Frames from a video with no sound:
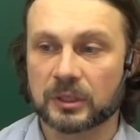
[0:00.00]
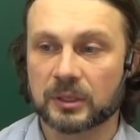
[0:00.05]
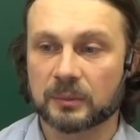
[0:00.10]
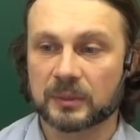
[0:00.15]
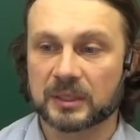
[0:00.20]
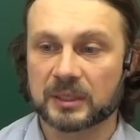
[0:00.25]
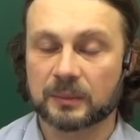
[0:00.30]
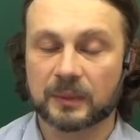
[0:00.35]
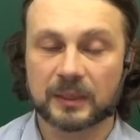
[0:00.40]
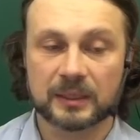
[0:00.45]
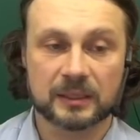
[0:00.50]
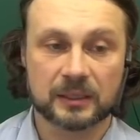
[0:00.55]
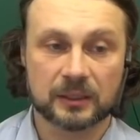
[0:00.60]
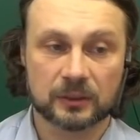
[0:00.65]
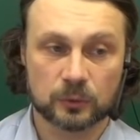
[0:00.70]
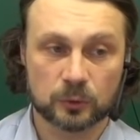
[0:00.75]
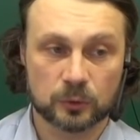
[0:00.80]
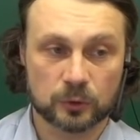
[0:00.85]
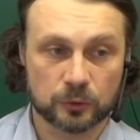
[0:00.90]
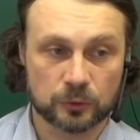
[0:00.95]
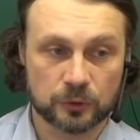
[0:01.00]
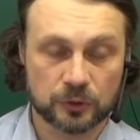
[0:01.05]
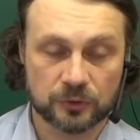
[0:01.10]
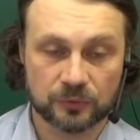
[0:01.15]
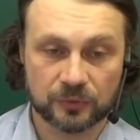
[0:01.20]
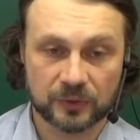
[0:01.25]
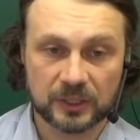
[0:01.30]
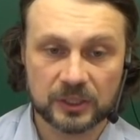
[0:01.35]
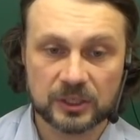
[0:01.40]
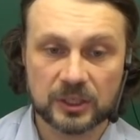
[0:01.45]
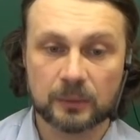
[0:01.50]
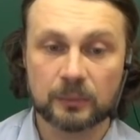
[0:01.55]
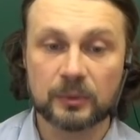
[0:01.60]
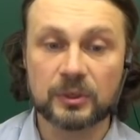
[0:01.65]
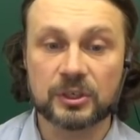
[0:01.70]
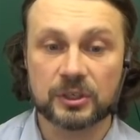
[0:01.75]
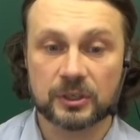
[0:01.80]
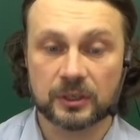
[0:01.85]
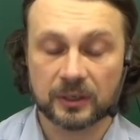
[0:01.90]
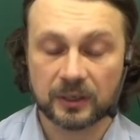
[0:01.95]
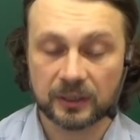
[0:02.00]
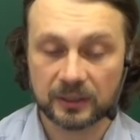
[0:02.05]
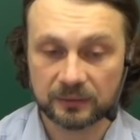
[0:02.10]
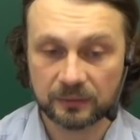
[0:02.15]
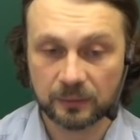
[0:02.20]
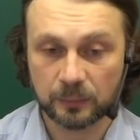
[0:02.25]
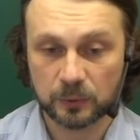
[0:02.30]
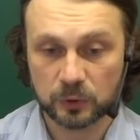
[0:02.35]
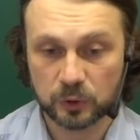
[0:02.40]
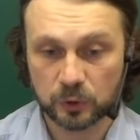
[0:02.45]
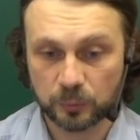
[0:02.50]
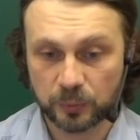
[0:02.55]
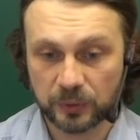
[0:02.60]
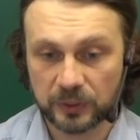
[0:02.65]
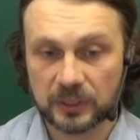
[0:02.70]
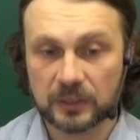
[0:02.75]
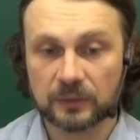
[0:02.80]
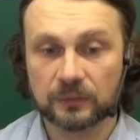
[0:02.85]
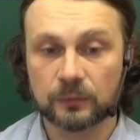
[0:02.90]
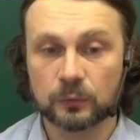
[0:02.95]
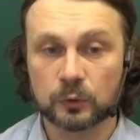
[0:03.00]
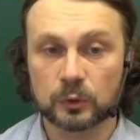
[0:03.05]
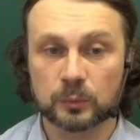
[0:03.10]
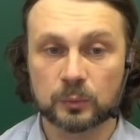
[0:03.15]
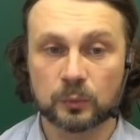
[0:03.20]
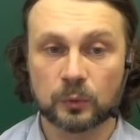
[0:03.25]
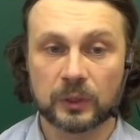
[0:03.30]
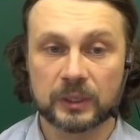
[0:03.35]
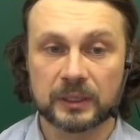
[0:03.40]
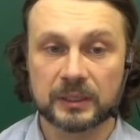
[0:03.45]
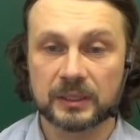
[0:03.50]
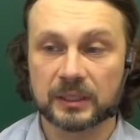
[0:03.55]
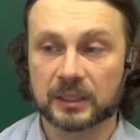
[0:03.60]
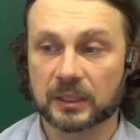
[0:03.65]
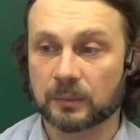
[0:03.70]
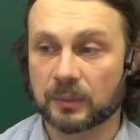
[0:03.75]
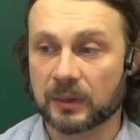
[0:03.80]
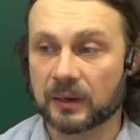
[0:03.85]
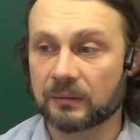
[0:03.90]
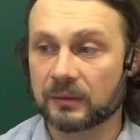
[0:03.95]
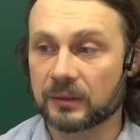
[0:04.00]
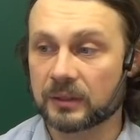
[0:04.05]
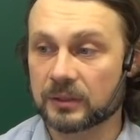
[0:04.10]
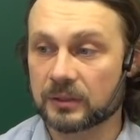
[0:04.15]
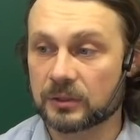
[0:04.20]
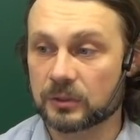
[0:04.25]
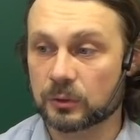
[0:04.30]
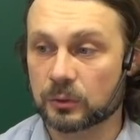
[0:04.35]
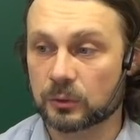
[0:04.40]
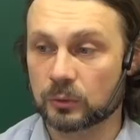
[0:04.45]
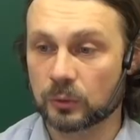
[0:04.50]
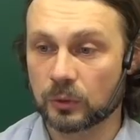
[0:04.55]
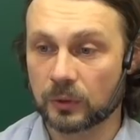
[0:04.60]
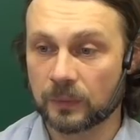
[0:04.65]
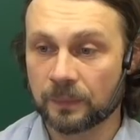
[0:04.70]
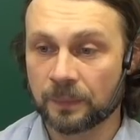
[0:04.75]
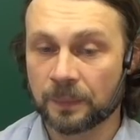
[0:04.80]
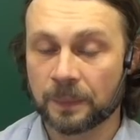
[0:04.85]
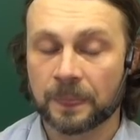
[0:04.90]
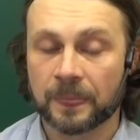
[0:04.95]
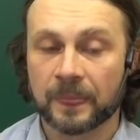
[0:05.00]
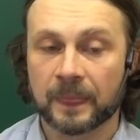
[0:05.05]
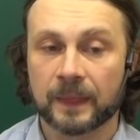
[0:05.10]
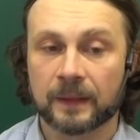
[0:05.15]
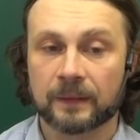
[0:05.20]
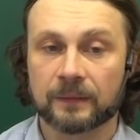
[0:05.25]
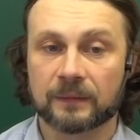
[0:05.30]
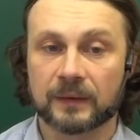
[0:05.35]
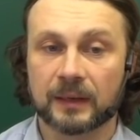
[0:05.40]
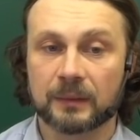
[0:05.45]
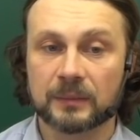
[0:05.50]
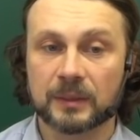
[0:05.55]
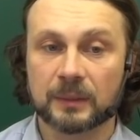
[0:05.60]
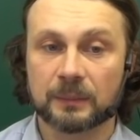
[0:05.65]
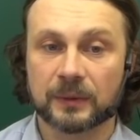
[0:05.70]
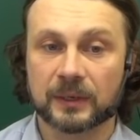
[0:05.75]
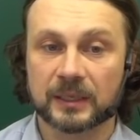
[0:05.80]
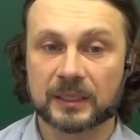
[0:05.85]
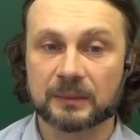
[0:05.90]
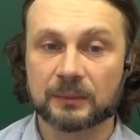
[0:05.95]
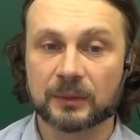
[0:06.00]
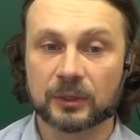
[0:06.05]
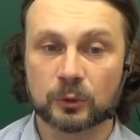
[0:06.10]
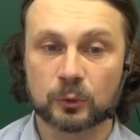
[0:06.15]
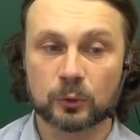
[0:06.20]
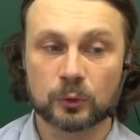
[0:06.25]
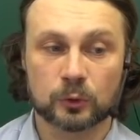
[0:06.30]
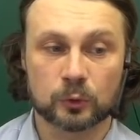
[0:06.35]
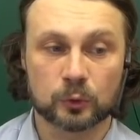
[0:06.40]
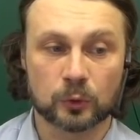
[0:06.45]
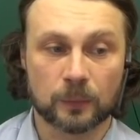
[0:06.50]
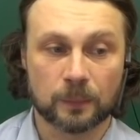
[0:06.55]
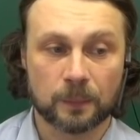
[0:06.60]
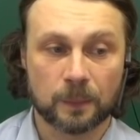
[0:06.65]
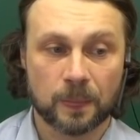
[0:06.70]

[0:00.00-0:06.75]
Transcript: математика тоже очень важна. Обычно, когда вы поступаете в ВУЗ по IT-направленности, то вам необходимо и то, и то.